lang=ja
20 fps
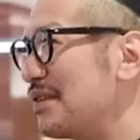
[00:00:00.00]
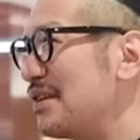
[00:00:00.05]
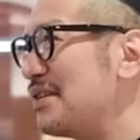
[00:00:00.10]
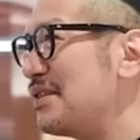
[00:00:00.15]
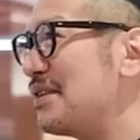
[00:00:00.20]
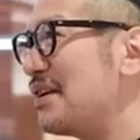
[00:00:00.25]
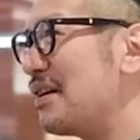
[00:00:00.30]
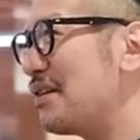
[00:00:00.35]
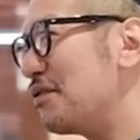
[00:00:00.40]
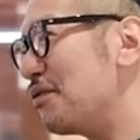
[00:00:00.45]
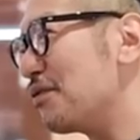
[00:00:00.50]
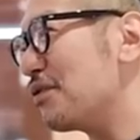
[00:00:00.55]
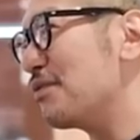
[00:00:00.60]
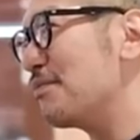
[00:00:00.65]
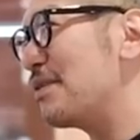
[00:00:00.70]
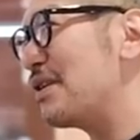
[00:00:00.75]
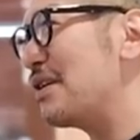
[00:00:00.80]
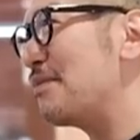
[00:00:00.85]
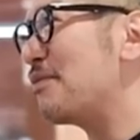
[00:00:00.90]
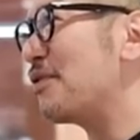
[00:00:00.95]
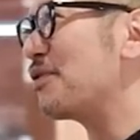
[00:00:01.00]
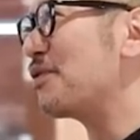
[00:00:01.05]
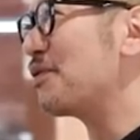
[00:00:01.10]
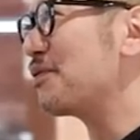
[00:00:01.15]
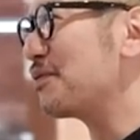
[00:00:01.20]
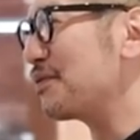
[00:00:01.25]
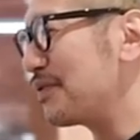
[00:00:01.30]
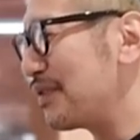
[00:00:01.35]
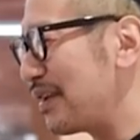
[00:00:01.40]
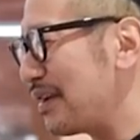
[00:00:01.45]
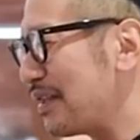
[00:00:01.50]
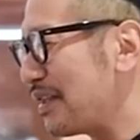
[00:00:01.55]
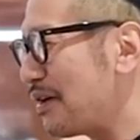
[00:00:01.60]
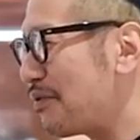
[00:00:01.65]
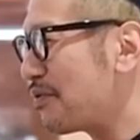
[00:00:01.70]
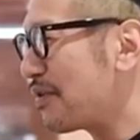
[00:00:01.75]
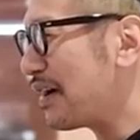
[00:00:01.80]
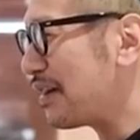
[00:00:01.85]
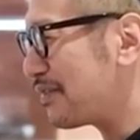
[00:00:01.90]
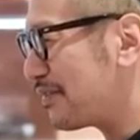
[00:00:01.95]
インナーの滑りも良くて
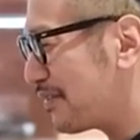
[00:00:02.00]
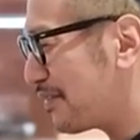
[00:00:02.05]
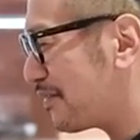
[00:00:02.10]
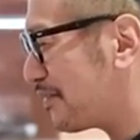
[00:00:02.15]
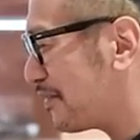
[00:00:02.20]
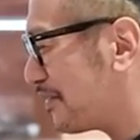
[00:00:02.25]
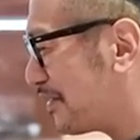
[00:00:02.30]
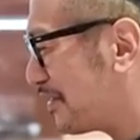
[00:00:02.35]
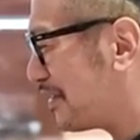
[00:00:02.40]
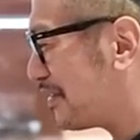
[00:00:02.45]
なおかつ